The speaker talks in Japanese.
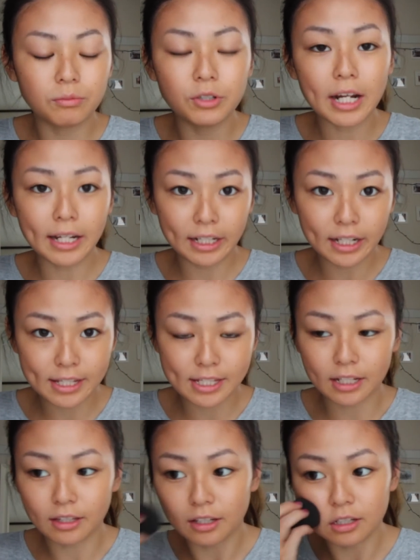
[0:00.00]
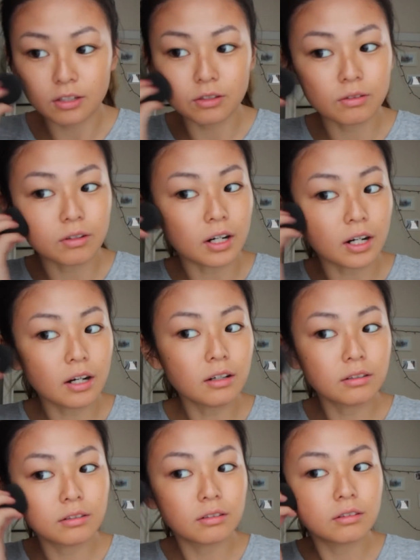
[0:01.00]
ムラになっちゃったりするから
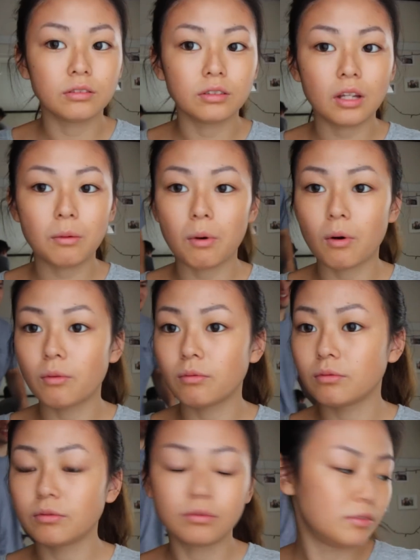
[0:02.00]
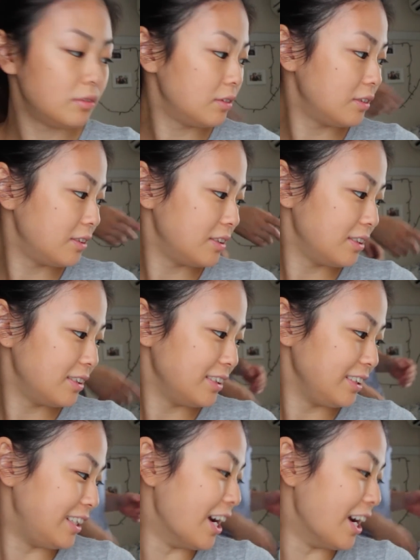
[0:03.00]
でも食べるっ